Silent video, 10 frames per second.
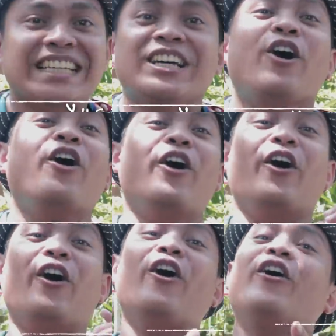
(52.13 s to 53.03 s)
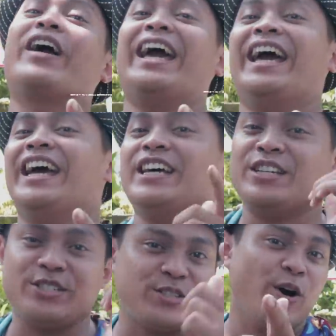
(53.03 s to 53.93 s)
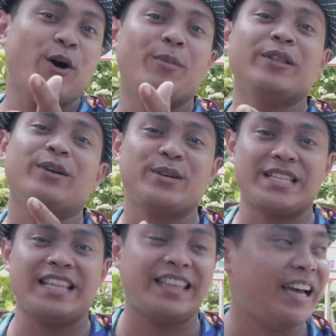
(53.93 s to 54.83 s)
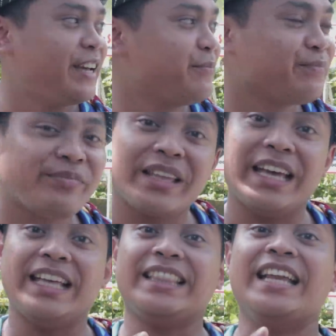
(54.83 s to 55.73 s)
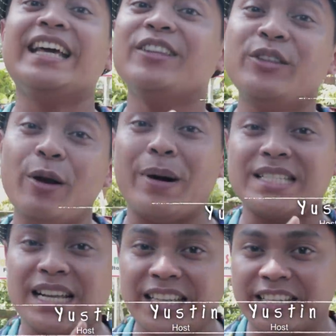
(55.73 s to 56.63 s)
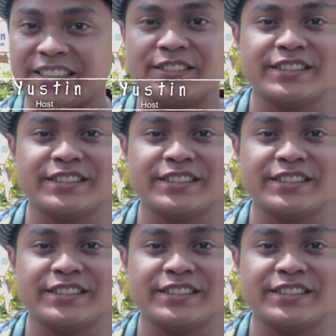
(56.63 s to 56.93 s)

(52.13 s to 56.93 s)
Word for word: Lanjutnya. Oke, sobat warung santai. Tadi kan udah masak nih.